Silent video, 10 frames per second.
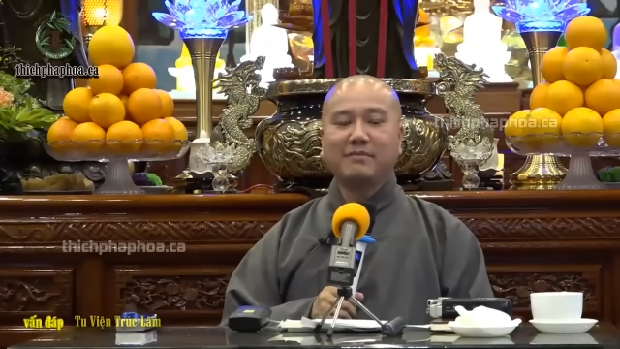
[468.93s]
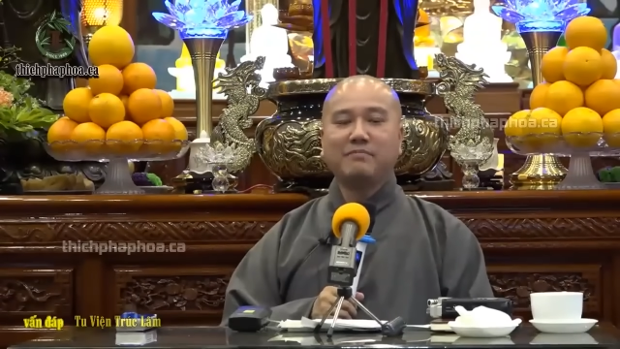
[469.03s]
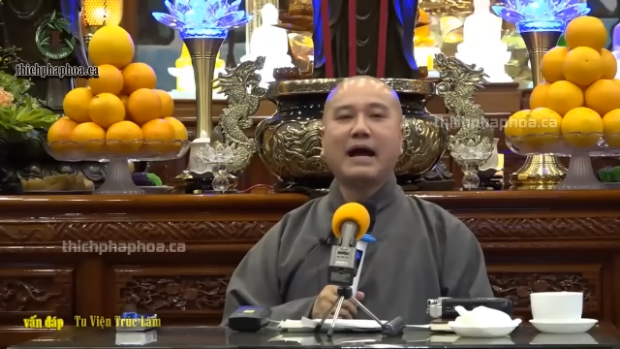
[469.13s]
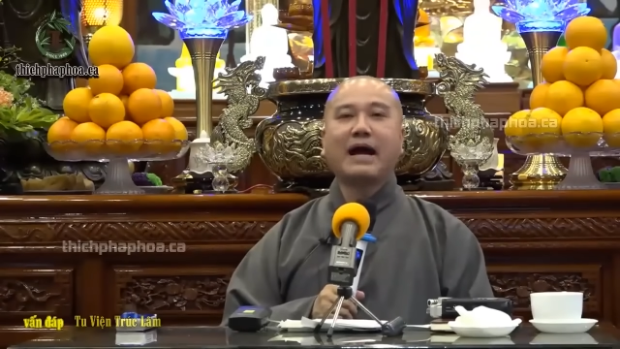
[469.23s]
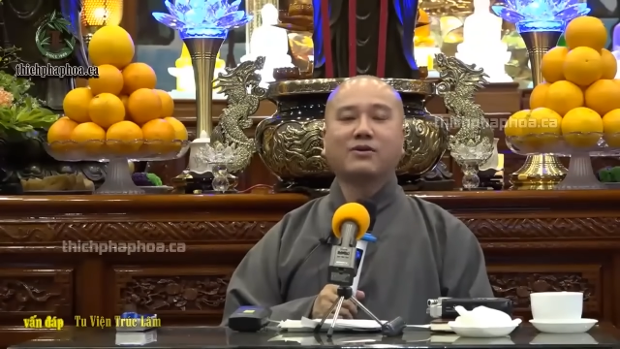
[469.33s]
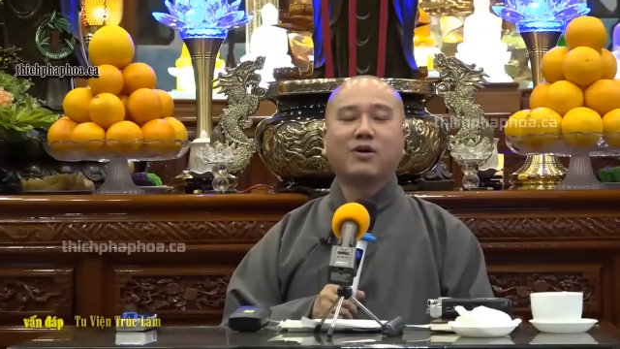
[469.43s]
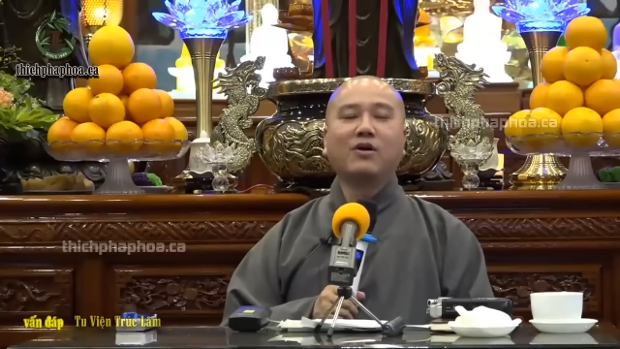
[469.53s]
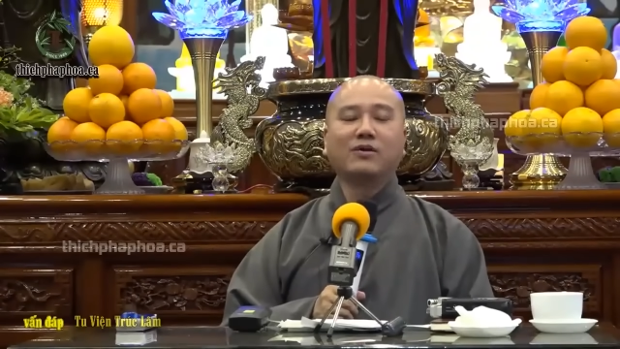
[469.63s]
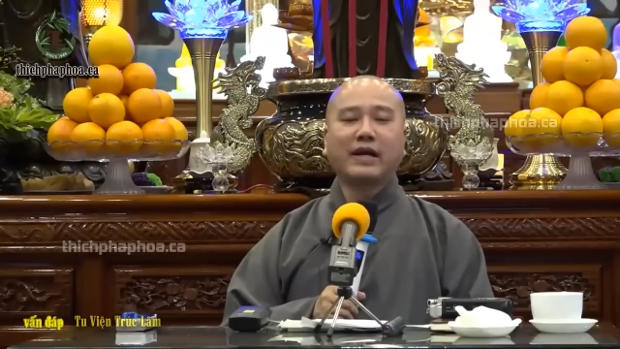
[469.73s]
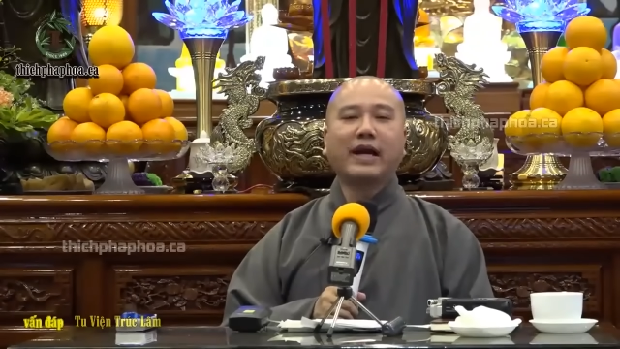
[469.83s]
mà
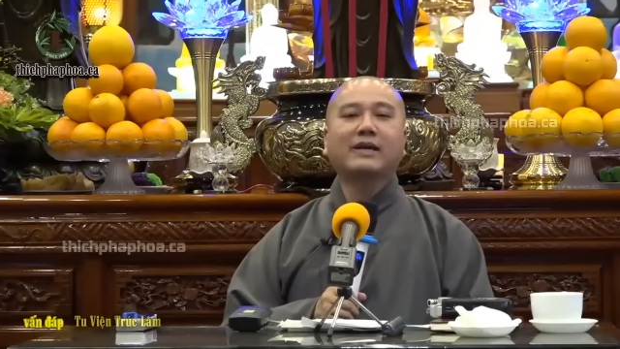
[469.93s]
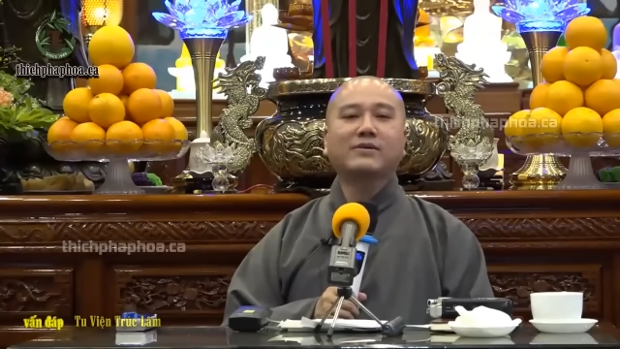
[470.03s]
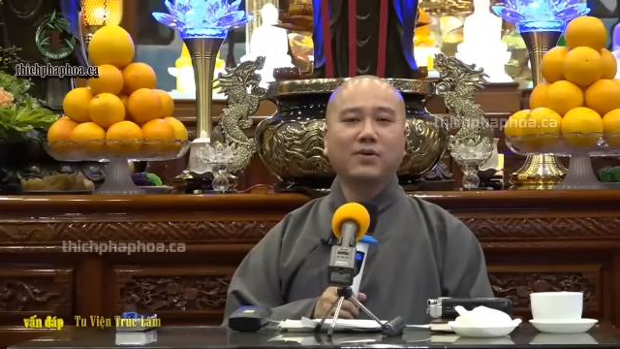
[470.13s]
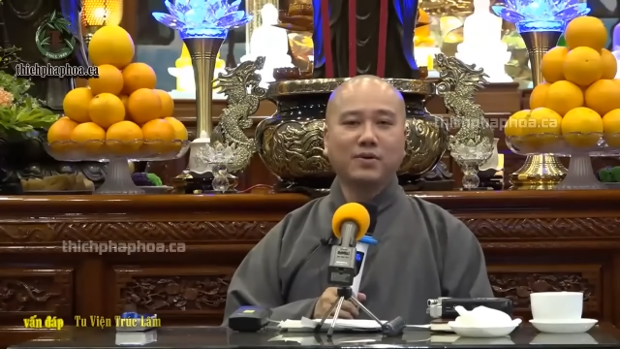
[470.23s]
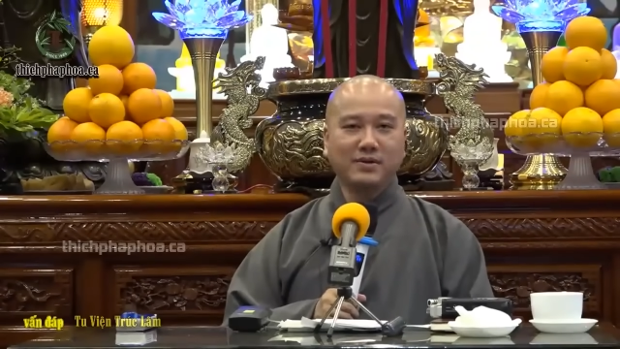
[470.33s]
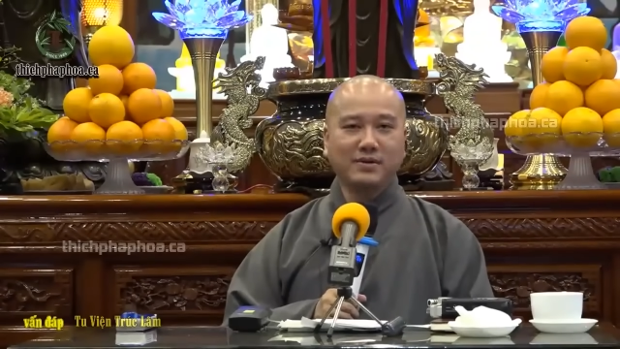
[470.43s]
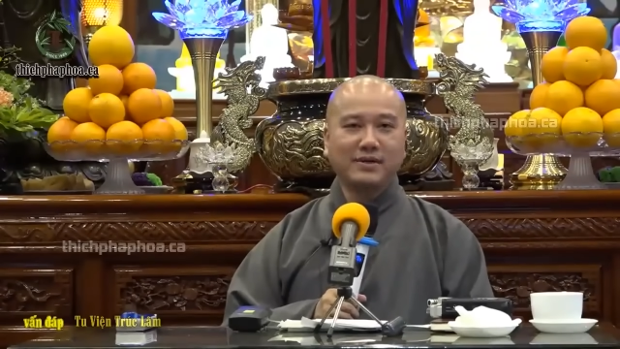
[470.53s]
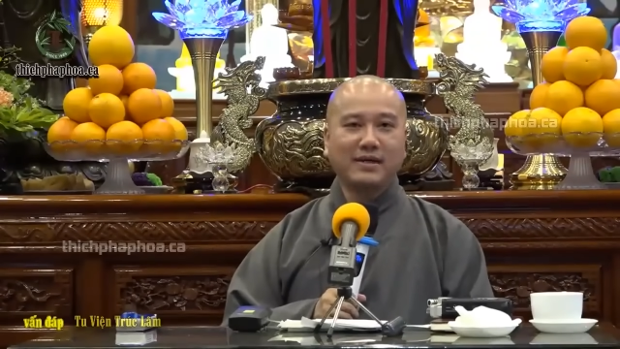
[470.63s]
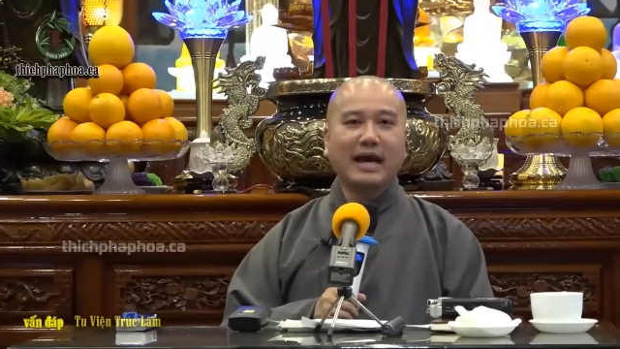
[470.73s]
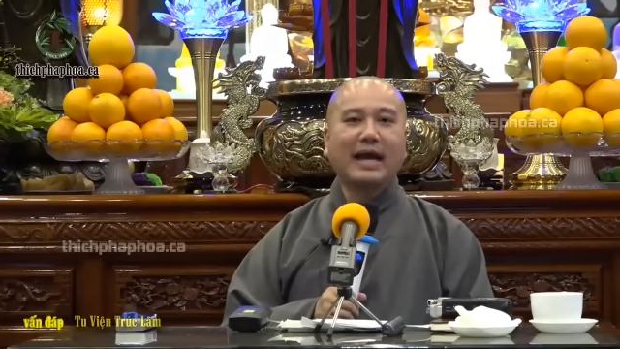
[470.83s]
còn khen tôi
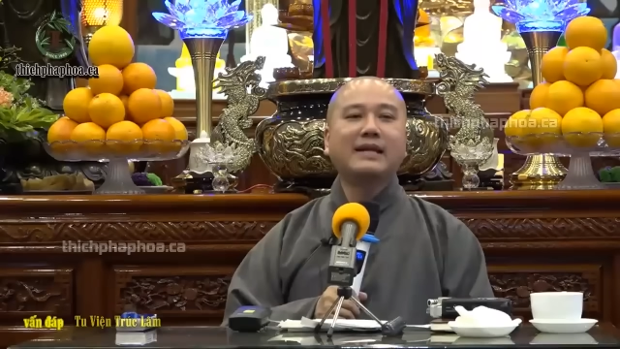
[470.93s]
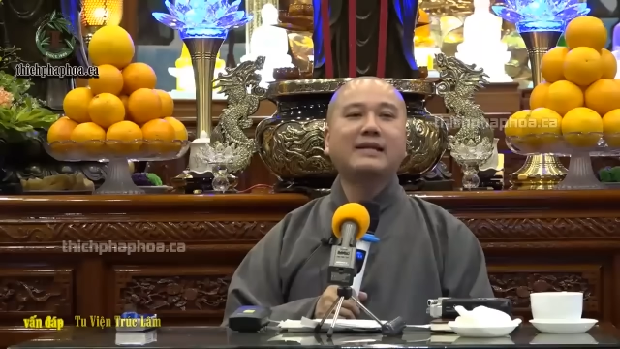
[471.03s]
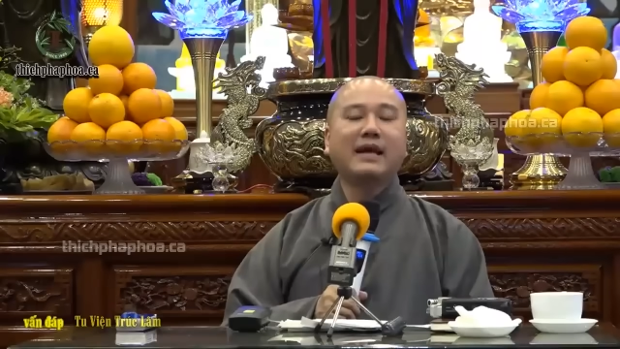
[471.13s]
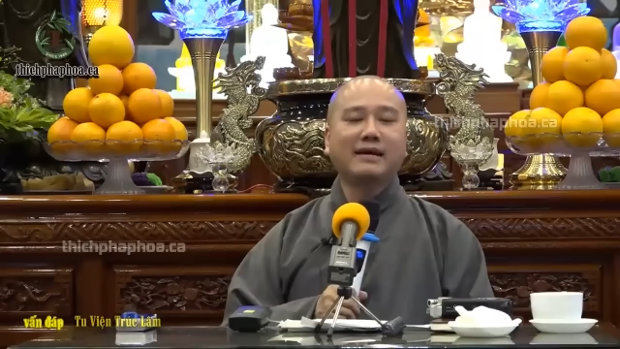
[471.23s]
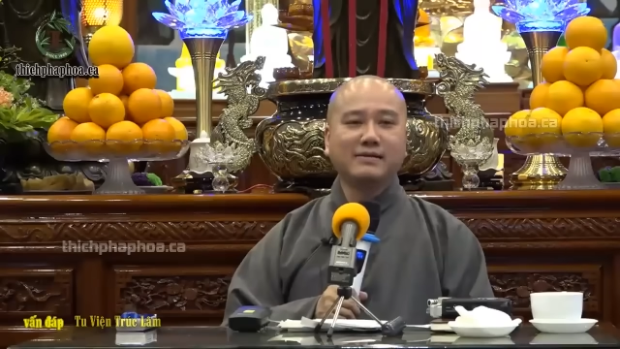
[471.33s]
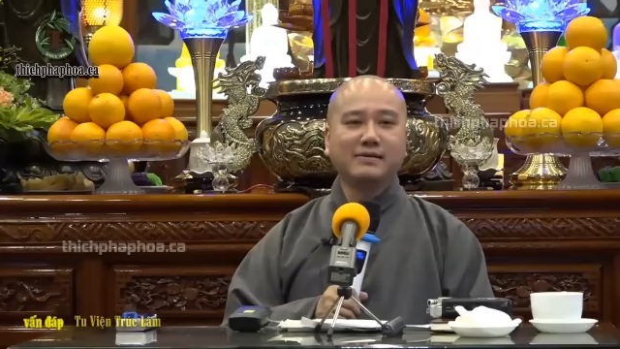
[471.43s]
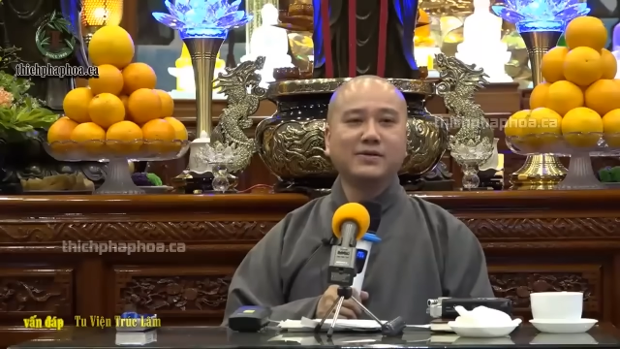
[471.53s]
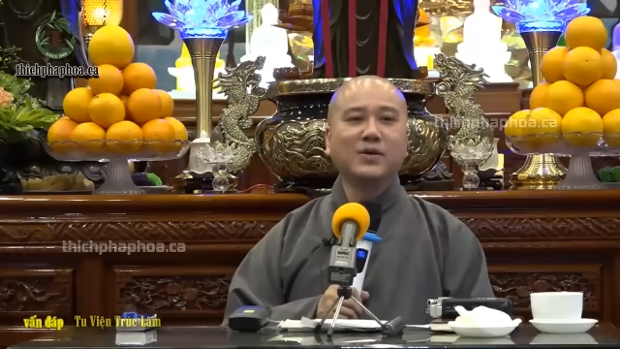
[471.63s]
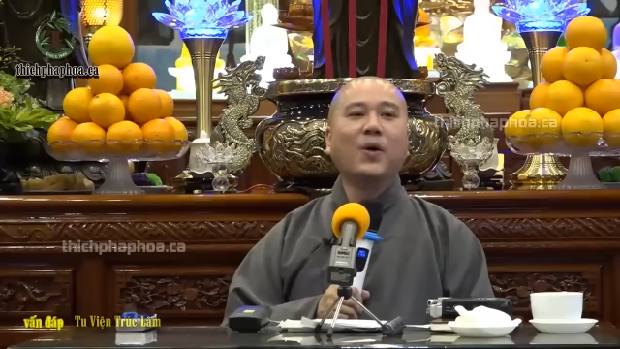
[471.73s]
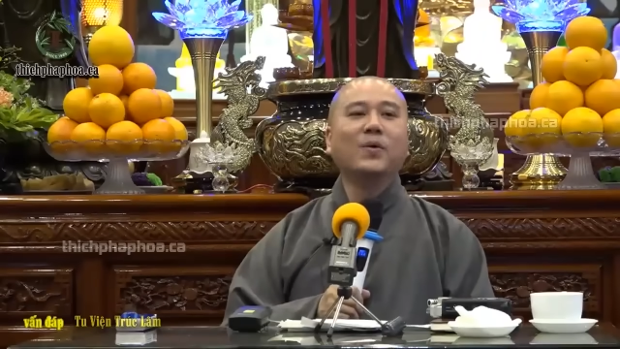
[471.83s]
anh là
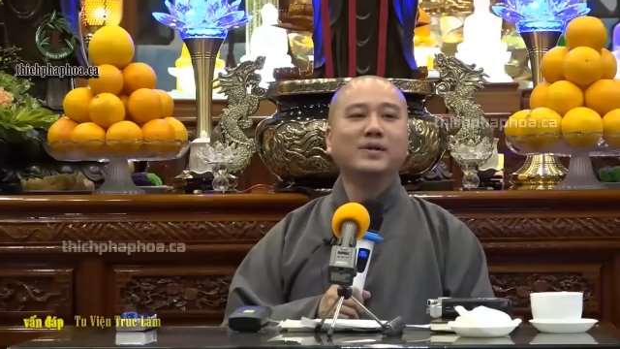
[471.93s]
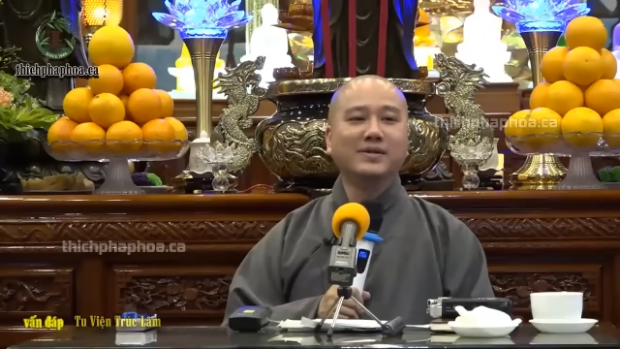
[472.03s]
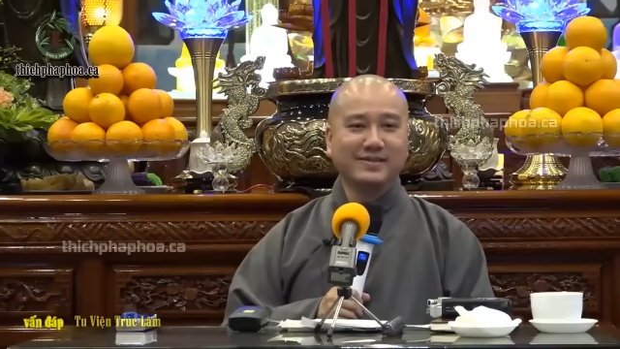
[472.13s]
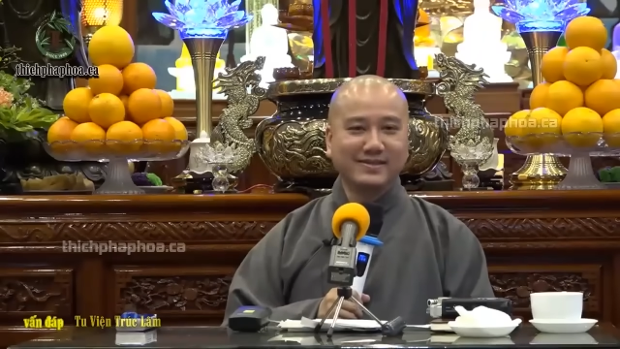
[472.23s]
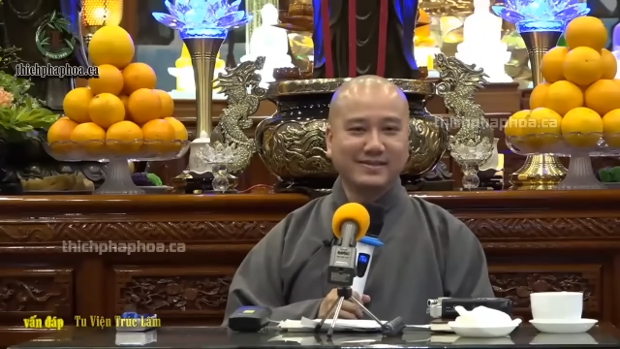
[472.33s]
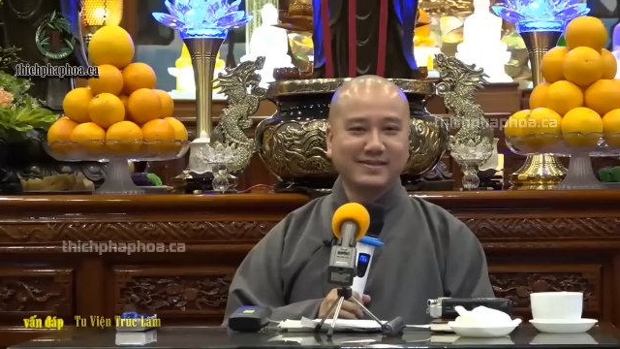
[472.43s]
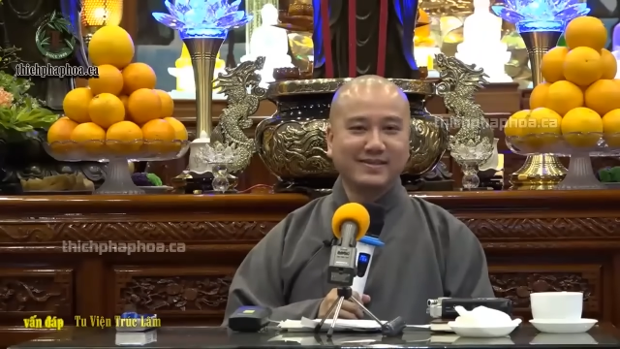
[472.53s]
người độ lượng.